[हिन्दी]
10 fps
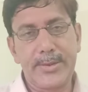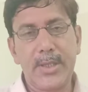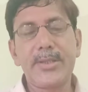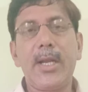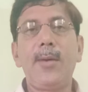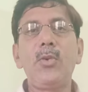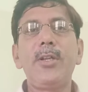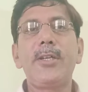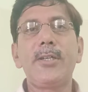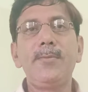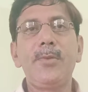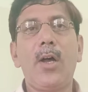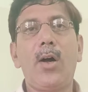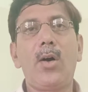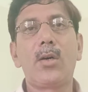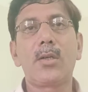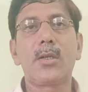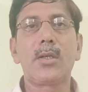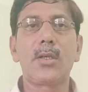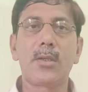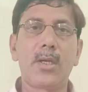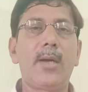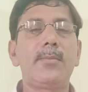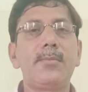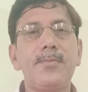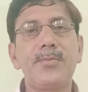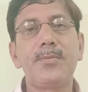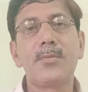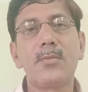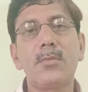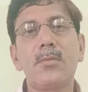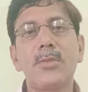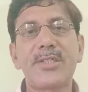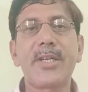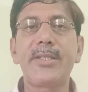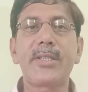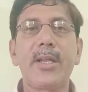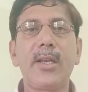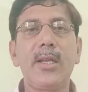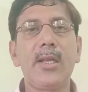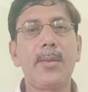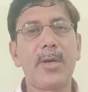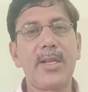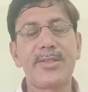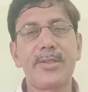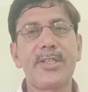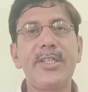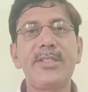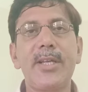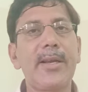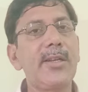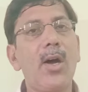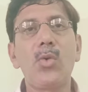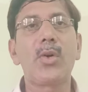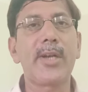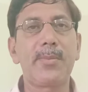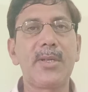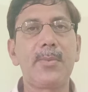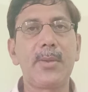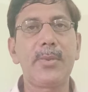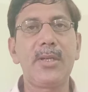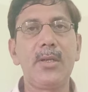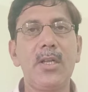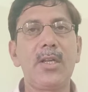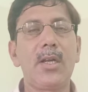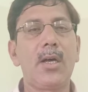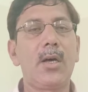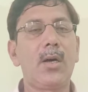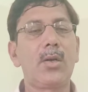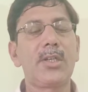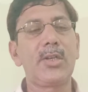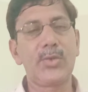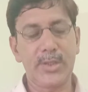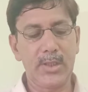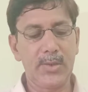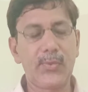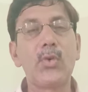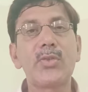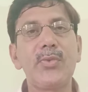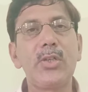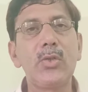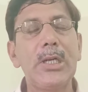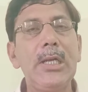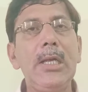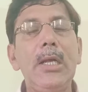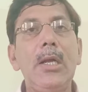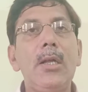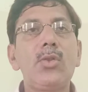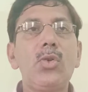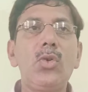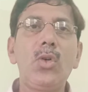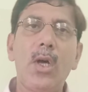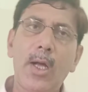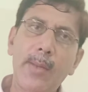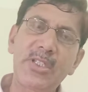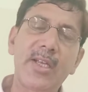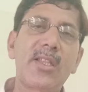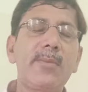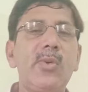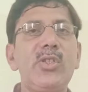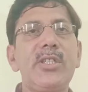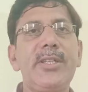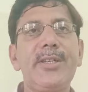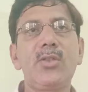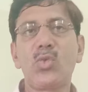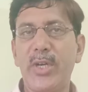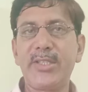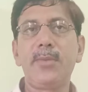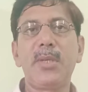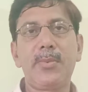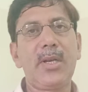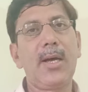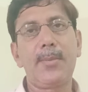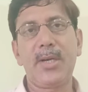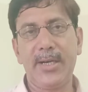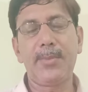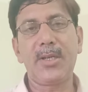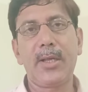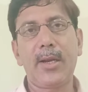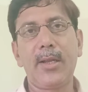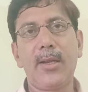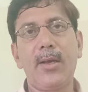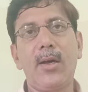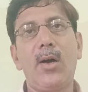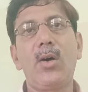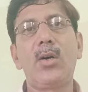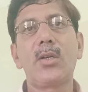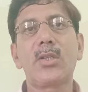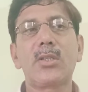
असलकम और हम डिस्कस कर रहे हैं हमारा सीरीज चल रही है हाउ टू अटैम्प्ट द पेपर और ये उसकी फोर्थ वीडियो है तो हम यहाँ तक पहुँचे थे कि क्वेश्चन पेपर आप अटैम्प्ट कर रहे हैं और